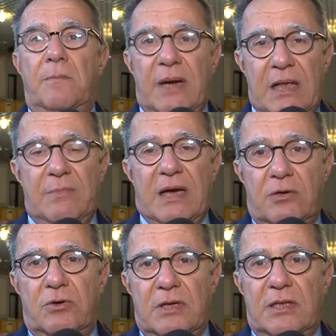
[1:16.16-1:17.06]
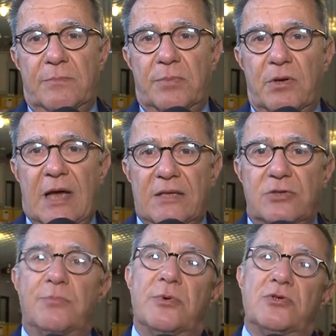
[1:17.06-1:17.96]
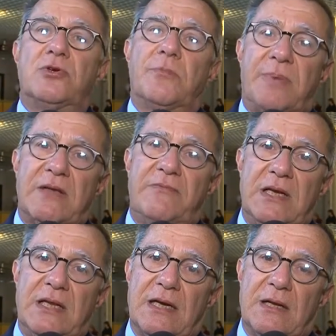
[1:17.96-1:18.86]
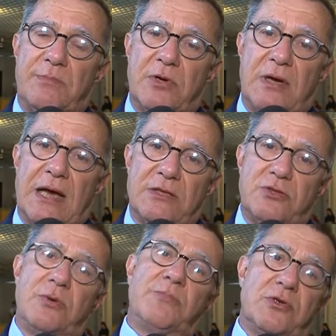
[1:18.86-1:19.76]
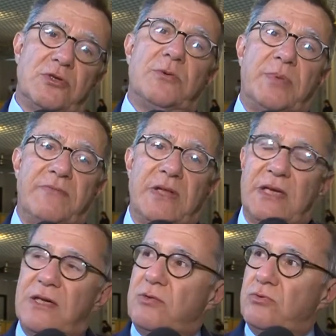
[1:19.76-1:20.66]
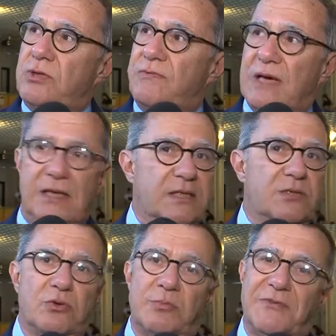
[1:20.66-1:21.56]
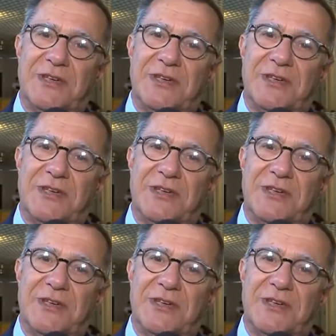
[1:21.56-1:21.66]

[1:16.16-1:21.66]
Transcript: prima ancora del prolasso, possono prevenire il prolasso e possono prevenire tutti i vari disturbi